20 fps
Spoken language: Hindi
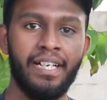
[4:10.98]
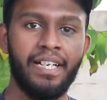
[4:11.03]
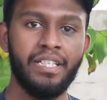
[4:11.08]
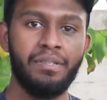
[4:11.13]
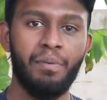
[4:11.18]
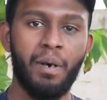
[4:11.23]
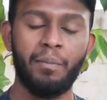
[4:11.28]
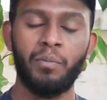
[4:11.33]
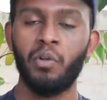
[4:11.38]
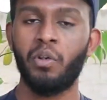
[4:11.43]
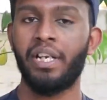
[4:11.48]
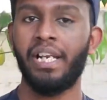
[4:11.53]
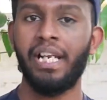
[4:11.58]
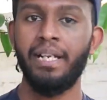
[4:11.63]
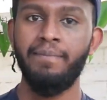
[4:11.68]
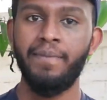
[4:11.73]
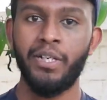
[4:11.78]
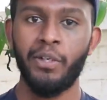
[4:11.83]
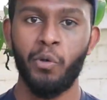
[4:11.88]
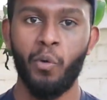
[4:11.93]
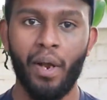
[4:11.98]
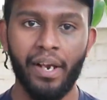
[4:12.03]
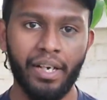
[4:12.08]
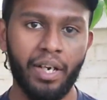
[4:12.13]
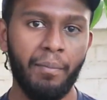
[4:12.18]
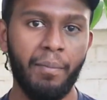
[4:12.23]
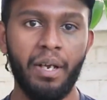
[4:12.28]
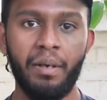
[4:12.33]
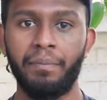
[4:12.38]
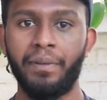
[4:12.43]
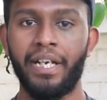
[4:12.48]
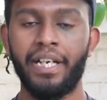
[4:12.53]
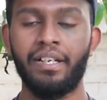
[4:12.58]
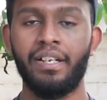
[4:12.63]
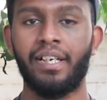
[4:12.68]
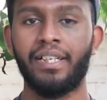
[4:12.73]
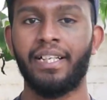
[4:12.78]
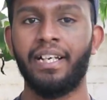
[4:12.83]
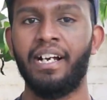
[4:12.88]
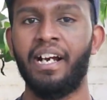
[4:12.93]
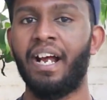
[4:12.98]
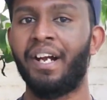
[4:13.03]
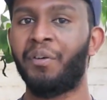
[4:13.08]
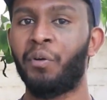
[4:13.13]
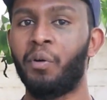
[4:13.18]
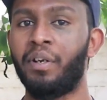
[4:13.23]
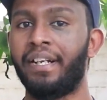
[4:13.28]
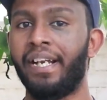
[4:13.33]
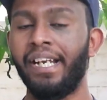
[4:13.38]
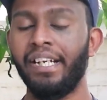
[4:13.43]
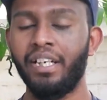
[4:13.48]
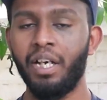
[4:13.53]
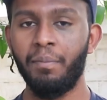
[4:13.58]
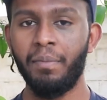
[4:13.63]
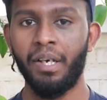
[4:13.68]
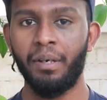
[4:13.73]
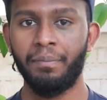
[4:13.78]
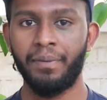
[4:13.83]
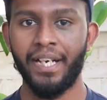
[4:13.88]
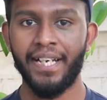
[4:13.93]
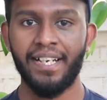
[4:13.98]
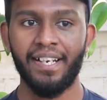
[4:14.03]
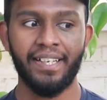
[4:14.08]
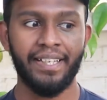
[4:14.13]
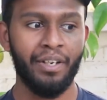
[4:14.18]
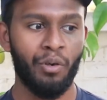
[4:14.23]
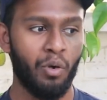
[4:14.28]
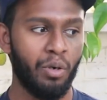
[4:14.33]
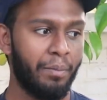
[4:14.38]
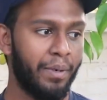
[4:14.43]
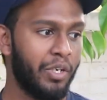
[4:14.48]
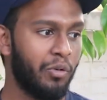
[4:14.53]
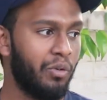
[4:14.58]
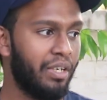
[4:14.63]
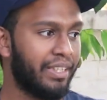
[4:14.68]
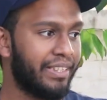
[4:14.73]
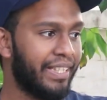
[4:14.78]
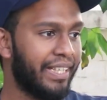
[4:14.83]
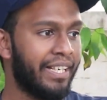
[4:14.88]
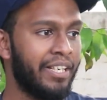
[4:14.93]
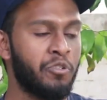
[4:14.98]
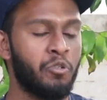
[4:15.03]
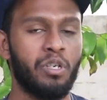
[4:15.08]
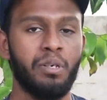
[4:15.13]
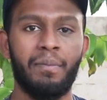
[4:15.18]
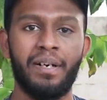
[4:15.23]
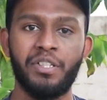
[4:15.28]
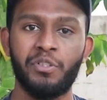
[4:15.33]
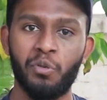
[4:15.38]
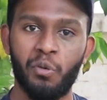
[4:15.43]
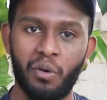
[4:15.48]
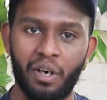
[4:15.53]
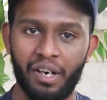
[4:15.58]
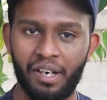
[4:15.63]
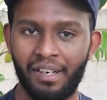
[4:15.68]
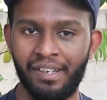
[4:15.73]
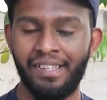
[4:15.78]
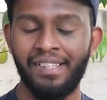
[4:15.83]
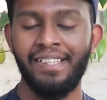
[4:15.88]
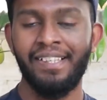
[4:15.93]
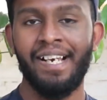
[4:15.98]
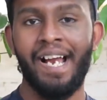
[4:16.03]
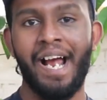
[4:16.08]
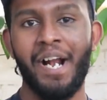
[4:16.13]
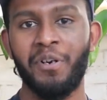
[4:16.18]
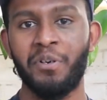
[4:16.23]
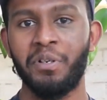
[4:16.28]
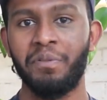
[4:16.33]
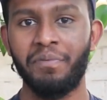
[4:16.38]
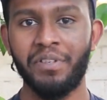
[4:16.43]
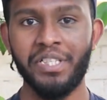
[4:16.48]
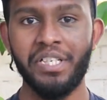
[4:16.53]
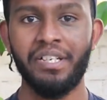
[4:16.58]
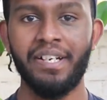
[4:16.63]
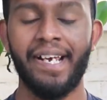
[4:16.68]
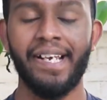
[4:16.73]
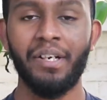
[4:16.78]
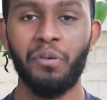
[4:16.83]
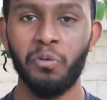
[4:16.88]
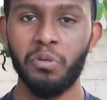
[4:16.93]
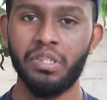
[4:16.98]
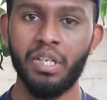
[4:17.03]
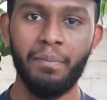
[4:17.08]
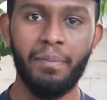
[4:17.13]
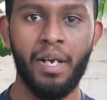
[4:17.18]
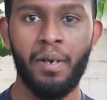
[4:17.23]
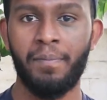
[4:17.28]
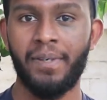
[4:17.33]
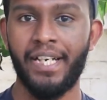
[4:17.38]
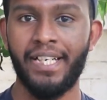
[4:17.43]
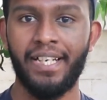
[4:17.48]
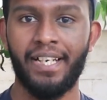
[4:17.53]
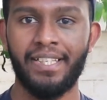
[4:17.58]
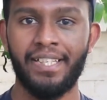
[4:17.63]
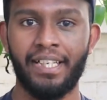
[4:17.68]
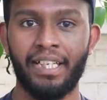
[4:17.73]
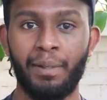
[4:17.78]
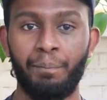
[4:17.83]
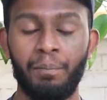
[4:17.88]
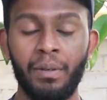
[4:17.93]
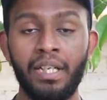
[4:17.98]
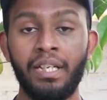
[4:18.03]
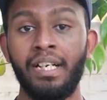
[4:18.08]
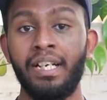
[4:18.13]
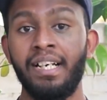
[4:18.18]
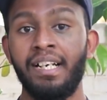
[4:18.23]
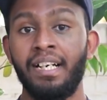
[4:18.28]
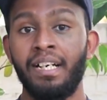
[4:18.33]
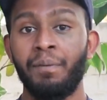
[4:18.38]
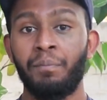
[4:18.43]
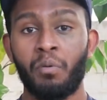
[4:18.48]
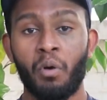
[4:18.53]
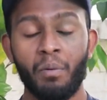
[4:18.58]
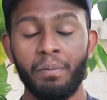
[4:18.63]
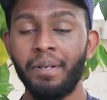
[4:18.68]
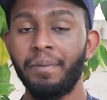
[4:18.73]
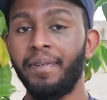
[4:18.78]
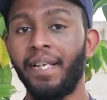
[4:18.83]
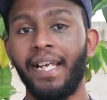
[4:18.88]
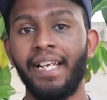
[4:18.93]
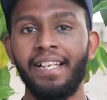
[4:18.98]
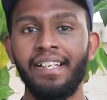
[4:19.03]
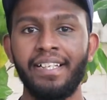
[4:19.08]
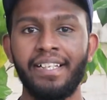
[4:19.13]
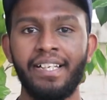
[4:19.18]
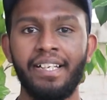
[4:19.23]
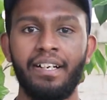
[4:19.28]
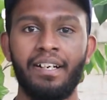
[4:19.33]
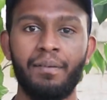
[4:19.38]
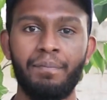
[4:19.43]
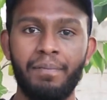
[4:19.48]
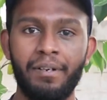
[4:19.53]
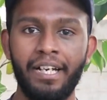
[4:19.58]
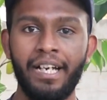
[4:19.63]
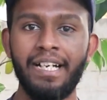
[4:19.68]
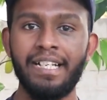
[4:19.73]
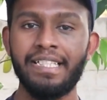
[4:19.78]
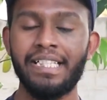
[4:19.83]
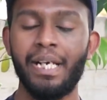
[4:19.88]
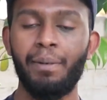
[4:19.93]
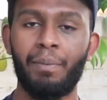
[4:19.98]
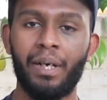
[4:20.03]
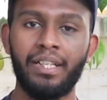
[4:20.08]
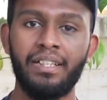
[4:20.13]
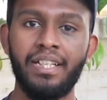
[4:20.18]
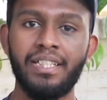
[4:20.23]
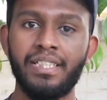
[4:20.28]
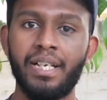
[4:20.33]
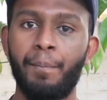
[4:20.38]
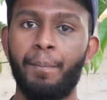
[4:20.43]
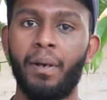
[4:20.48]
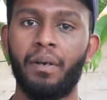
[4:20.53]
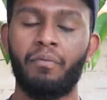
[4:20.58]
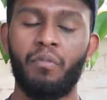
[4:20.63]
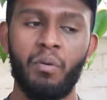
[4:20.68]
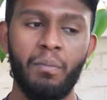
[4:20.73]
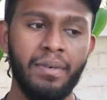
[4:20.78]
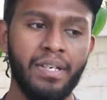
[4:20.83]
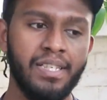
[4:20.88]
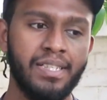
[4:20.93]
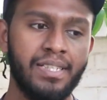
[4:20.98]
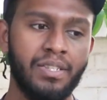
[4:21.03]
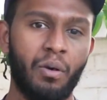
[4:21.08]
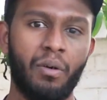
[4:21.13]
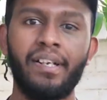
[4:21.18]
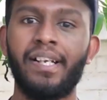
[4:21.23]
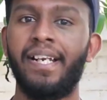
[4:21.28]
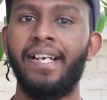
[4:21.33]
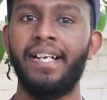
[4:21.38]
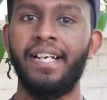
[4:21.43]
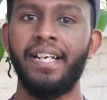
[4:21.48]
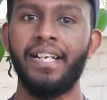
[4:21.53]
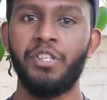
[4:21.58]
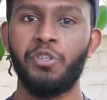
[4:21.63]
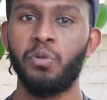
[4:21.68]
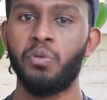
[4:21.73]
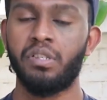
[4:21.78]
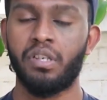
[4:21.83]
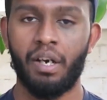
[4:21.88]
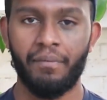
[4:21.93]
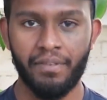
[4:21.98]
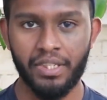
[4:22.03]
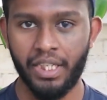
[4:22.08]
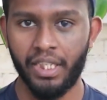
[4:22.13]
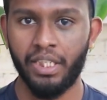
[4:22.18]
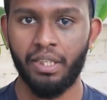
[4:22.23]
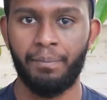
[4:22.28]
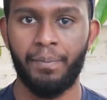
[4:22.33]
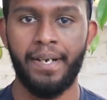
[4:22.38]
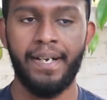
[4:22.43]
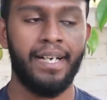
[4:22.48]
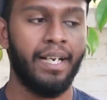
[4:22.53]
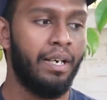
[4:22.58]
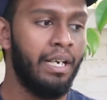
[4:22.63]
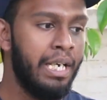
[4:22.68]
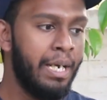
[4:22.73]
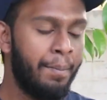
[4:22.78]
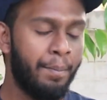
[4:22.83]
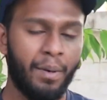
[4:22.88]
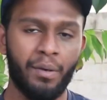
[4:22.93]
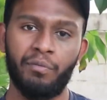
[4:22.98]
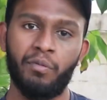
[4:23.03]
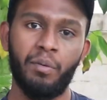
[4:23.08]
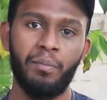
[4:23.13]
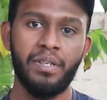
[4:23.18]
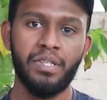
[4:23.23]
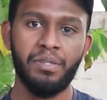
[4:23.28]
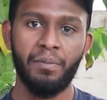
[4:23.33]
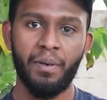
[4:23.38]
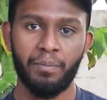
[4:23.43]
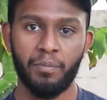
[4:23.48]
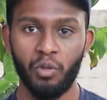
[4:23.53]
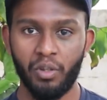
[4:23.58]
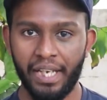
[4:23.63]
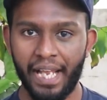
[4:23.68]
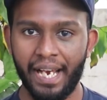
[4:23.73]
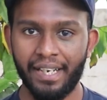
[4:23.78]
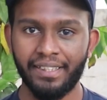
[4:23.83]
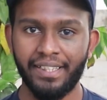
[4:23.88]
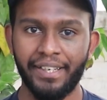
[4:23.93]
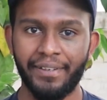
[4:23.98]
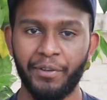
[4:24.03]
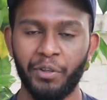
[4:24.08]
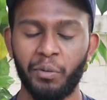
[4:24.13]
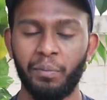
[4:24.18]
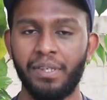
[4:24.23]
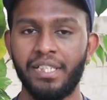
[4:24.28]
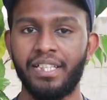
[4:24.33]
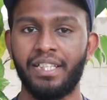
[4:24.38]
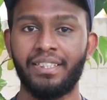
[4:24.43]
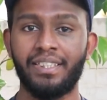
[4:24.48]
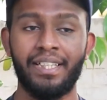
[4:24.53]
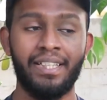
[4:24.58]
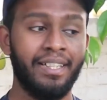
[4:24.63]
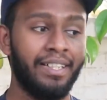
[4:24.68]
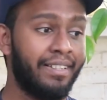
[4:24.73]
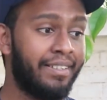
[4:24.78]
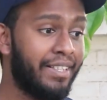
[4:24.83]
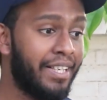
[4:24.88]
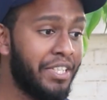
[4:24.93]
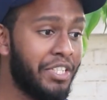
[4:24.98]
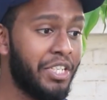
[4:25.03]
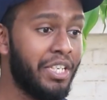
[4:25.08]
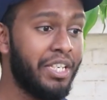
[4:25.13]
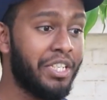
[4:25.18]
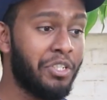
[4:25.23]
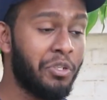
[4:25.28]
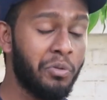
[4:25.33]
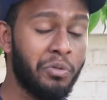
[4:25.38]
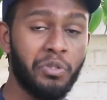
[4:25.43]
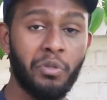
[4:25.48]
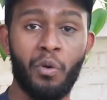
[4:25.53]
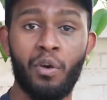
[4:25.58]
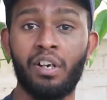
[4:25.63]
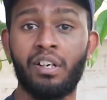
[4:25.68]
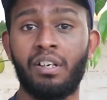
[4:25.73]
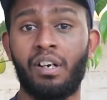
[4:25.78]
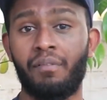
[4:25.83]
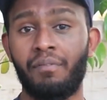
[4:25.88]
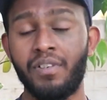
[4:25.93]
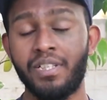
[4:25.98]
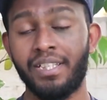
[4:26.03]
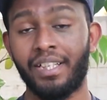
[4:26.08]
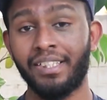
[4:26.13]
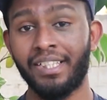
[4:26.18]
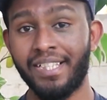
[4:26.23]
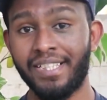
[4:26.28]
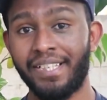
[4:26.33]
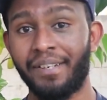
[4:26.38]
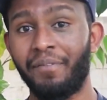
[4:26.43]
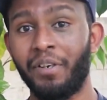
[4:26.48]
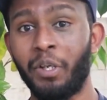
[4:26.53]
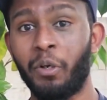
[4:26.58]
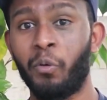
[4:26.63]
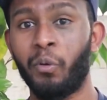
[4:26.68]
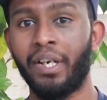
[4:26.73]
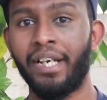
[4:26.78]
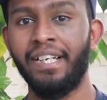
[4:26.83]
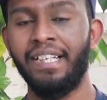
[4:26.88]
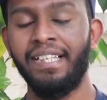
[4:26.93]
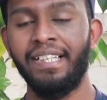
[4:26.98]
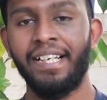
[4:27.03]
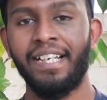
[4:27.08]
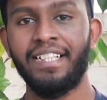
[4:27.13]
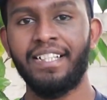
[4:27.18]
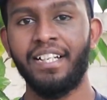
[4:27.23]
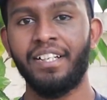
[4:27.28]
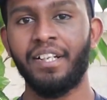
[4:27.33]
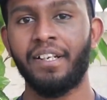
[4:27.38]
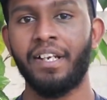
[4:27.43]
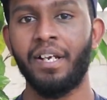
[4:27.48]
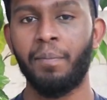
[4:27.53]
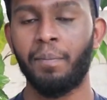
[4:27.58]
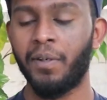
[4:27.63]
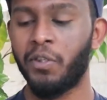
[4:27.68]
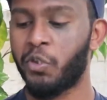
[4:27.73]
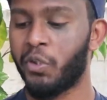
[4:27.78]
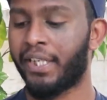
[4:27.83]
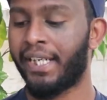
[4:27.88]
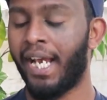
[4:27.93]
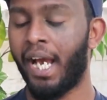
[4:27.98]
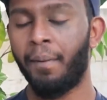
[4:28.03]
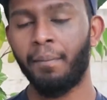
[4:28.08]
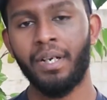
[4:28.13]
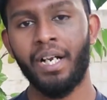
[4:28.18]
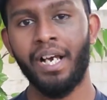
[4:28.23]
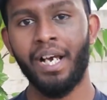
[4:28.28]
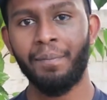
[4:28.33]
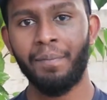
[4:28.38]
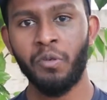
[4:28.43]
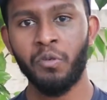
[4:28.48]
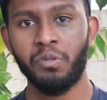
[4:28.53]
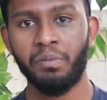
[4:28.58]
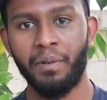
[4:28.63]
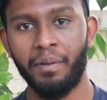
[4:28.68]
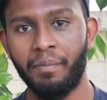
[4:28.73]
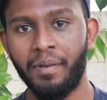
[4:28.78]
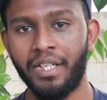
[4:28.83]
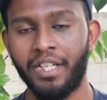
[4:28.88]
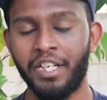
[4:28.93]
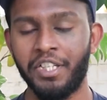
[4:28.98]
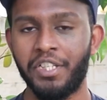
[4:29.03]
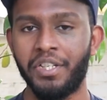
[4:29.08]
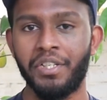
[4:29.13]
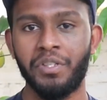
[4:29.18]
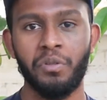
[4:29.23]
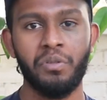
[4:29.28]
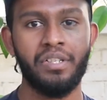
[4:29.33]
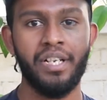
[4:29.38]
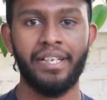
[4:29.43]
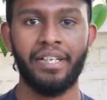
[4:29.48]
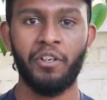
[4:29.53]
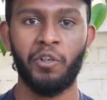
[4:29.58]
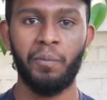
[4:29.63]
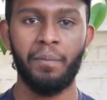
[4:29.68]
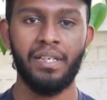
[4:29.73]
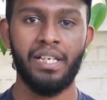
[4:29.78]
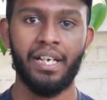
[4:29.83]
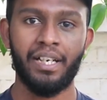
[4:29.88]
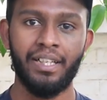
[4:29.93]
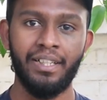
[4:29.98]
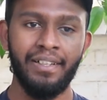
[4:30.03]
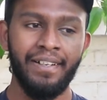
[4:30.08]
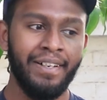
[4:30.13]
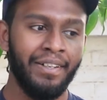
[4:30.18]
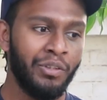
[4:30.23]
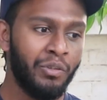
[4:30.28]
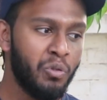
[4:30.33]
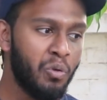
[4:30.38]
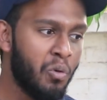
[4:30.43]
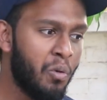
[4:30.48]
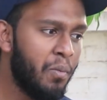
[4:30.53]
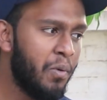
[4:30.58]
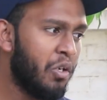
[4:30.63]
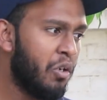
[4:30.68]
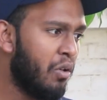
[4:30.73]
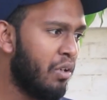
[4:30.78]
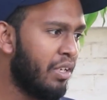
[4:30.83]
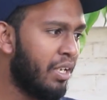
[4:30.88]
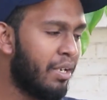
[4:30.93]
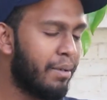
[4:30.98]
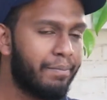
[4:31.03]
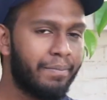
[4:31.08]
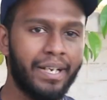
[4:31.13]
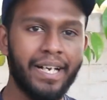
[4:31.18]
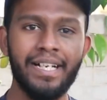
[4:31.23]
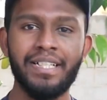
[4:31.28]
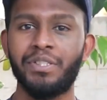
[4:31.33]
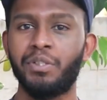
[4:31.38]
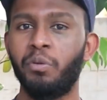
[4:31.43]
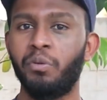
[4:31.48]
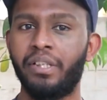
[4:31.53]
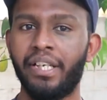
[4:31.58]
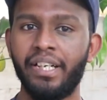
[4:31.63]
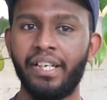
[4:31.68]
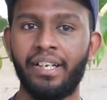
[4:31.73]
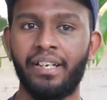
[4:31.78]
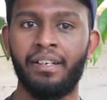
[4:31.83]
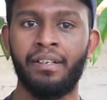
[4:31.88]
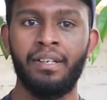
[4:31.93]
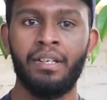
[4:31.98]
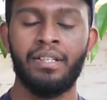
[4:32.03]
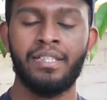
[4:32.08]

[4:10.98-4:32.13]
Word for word: है इसमें आपको रियलमी यू का भी अपडेट आ गया है एंड्रॉइड टेन का भी अपडेट आ गया और मेरे को लगता है कि उसके बाद जो एंड्रॉइड वर्जन आएगा उसका भी अपडेट आ जाएगा पर प्रॉब्लम यही है कि अपडेट्स के बाद ना इसका परफॉर्मेंस और हीटिंग इशूज़ काफ़ी ज़्यादा बढ़ गया परफॉर्मेंस में आपको लैक देखने को मिल जाता है टच इशूज़ जो है काफ़ी ज़्यादा सीवियर हो गया इतना तक कि आपका जो कैमरा ऐप है उसमें भी टच इशूज़ देखने को मिल जाएगा तो ओवरऑल अपडेट्स तो दे रहे हैं